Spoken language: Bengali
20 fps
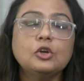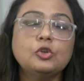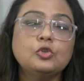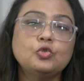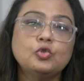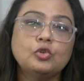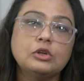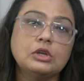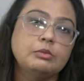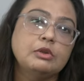
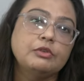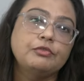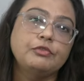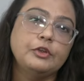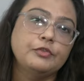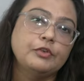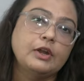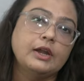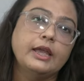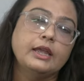দুটো টিমের
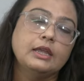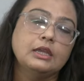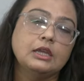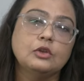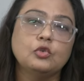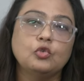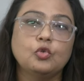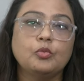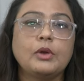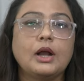ফিফা র্যাঙ্কিং
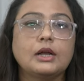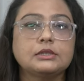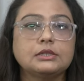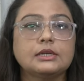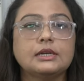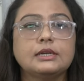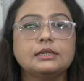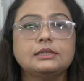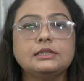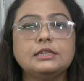খুব
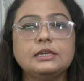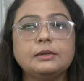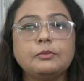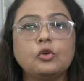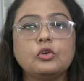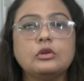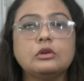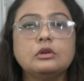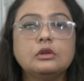কাছাকাছি এবং